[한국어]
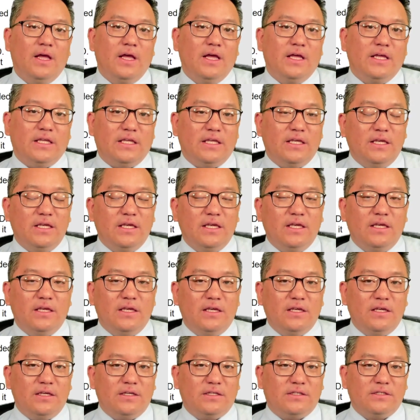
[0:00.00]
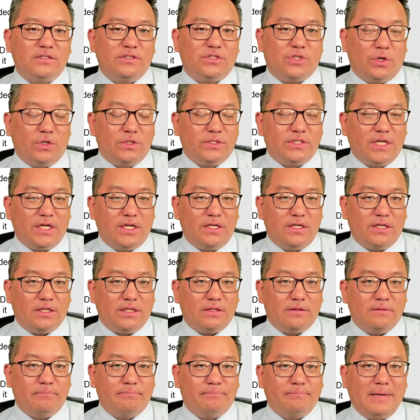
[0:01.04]
이 그
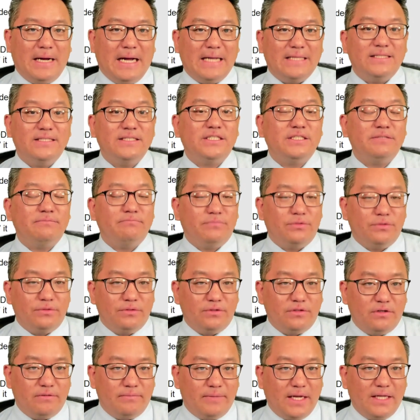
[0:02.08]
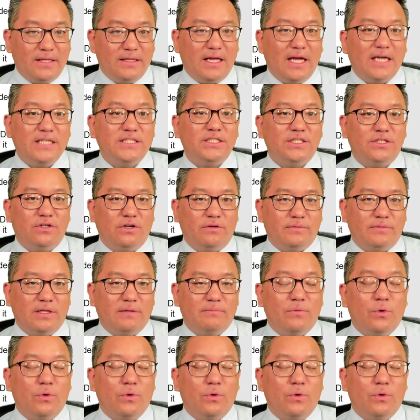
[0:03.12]
절차는 받으신 분들만 하시는 겁니다.